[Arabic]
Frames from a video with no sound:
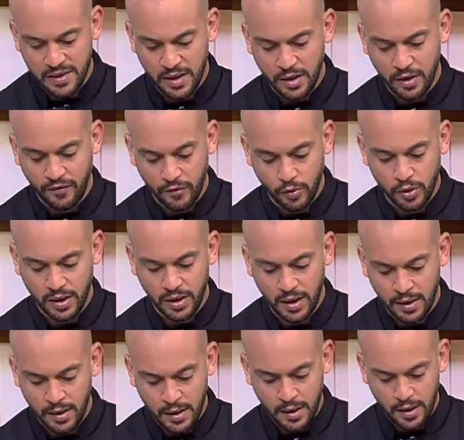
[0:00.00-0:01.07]
ايه نفرط
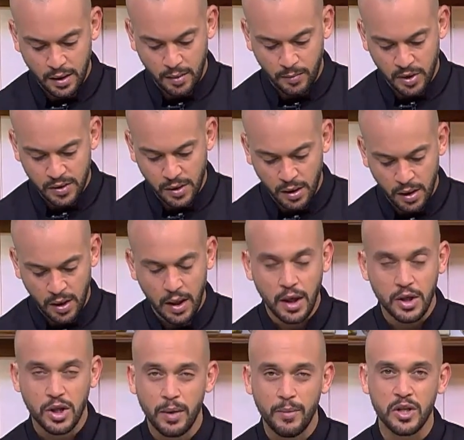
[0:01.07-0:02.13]
كده البصل
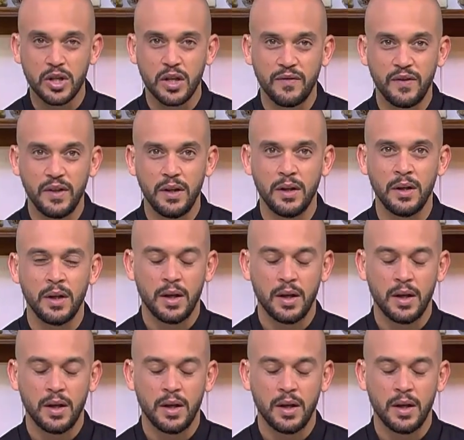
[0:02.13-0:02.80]
عشان نبقى شايفين